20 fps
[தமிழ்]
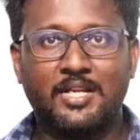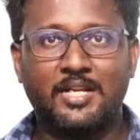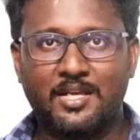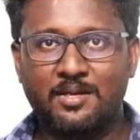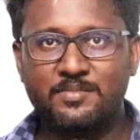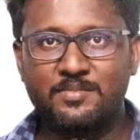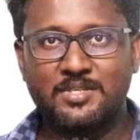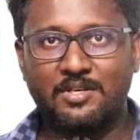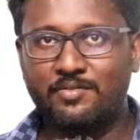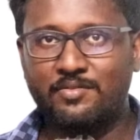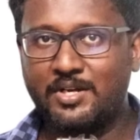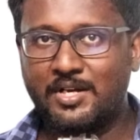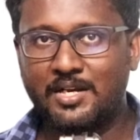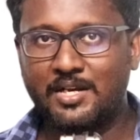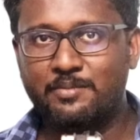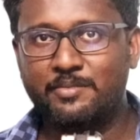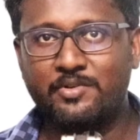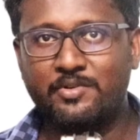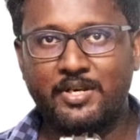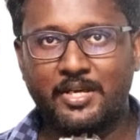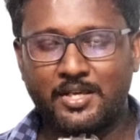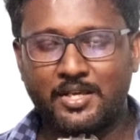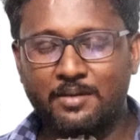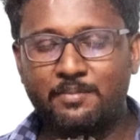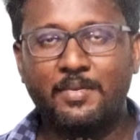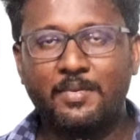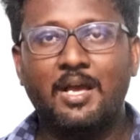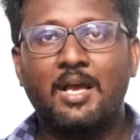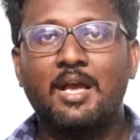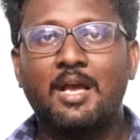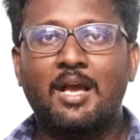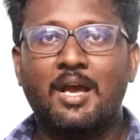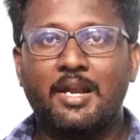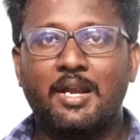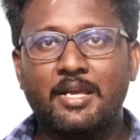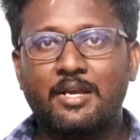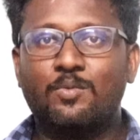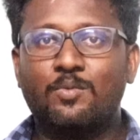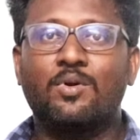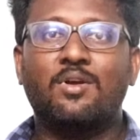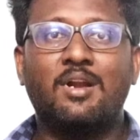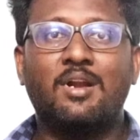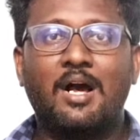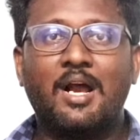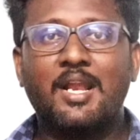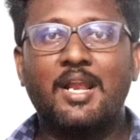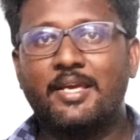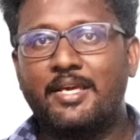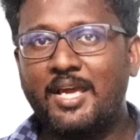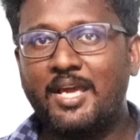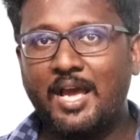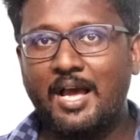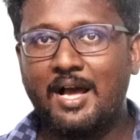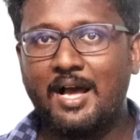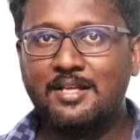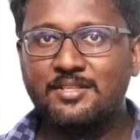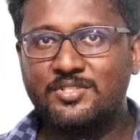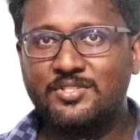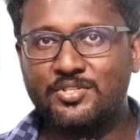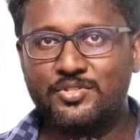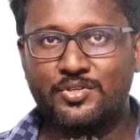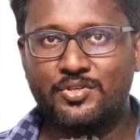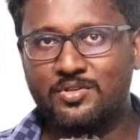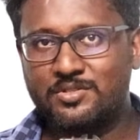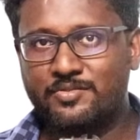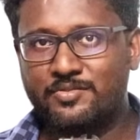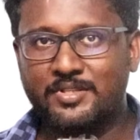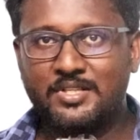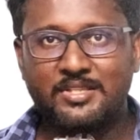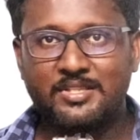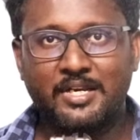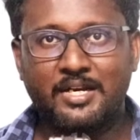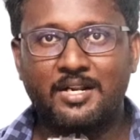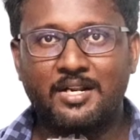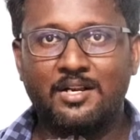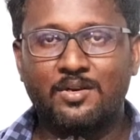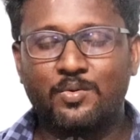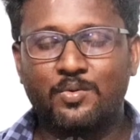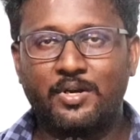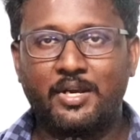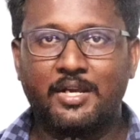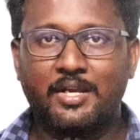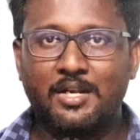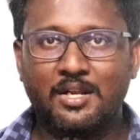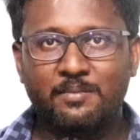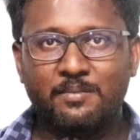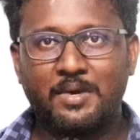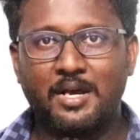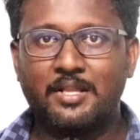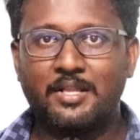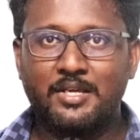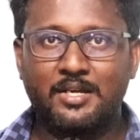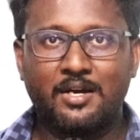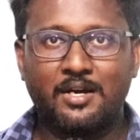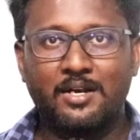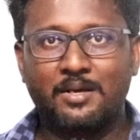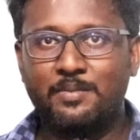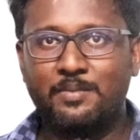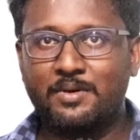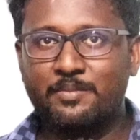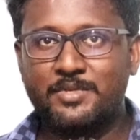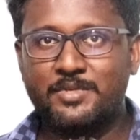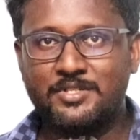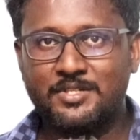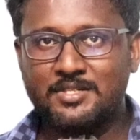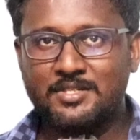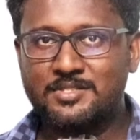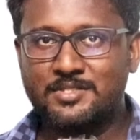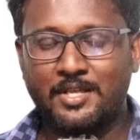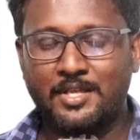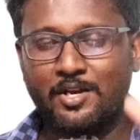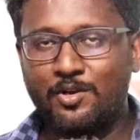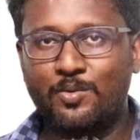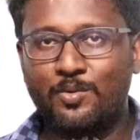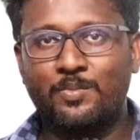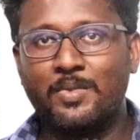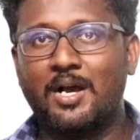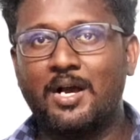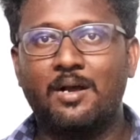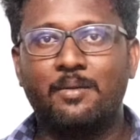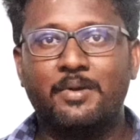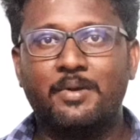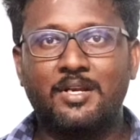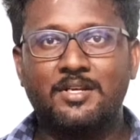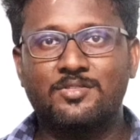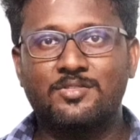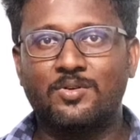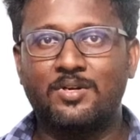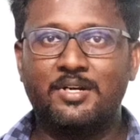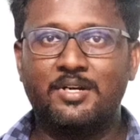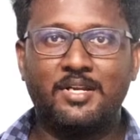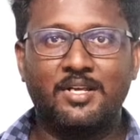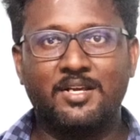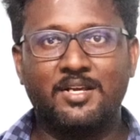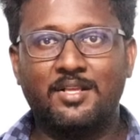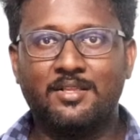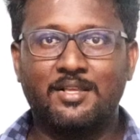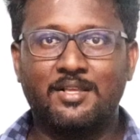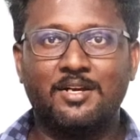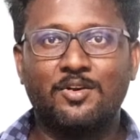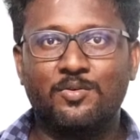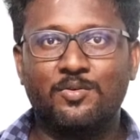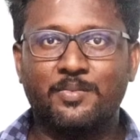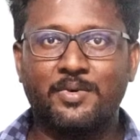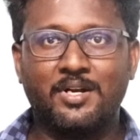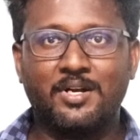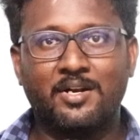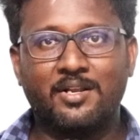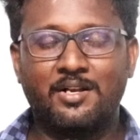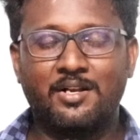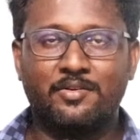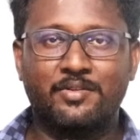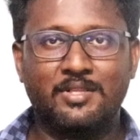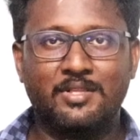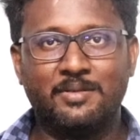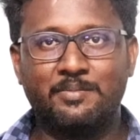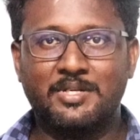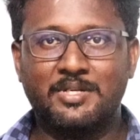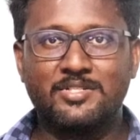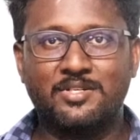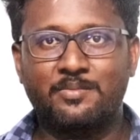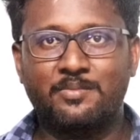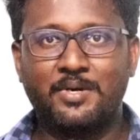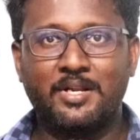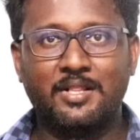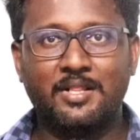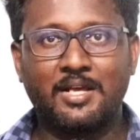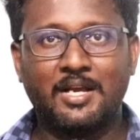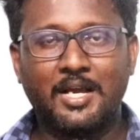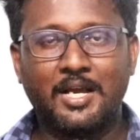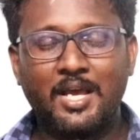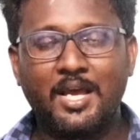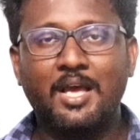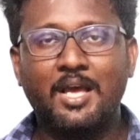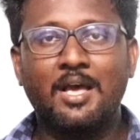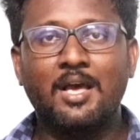வரைக்கும் செவ்வாய்க்கிழமை வரைக்கும் நீங்கள் ஒரு நாளைக்கு அஞ்சு ஷோஸ் வந்து தேட்டரில் ஓட்டிக்கலாம் அதுக்கான பெர்மிஷன்ஸ் தரோம் அப்படின்னு சொல்லிட்டு அந்த கவர்மெண்ட் ஆர்டரில் வந்து மென்ஷன் பண்ணியிருந்தாங்க